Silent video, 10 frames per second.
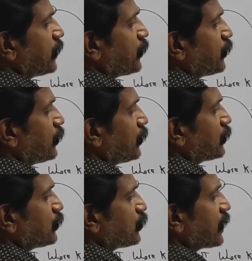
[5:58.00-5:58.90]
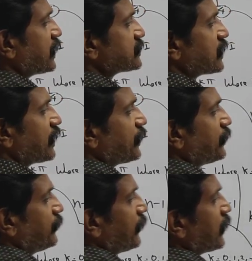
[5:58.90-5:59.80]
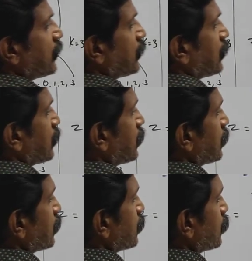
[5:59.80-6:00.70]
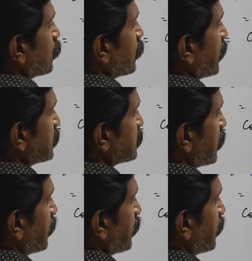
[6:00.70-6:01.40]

அப்போது 2 cancel ஆகிடும் 2 cancel